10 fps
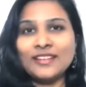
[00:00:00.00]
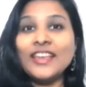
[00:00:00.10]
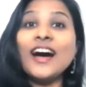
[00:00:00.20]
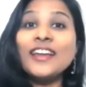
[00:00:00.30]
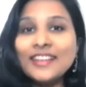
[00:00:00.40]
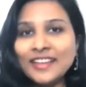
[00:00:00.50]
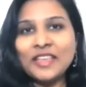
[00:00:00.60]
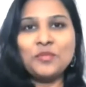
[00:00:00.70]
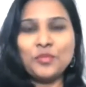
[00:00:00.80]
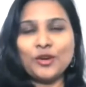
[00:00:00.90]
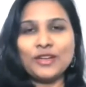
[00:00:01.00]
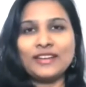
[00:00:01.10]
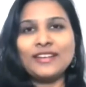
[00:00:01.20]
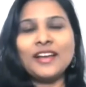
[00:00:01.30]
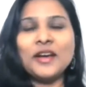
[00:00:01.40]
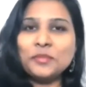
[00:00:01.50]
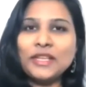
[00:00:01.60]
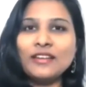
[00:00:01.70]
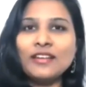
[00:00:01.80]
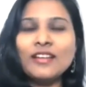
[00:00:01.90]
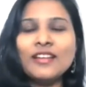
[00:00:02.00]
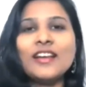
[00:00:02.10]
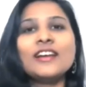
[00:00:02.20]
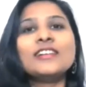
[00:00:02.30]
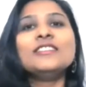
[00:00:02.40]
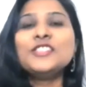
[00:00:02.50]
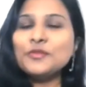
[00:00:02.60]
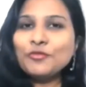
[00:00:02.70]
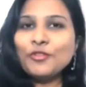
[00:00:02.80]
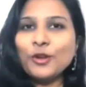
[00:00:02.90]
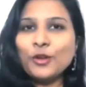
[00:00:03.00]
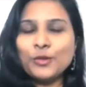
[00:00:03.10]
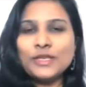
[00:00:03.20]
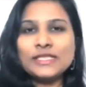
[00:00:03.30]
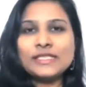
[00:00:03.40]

யாருக்கு இம்பார்ட்டன்ட் அப்படின்னா ஜிம் ஃபாலோவர்ஸ்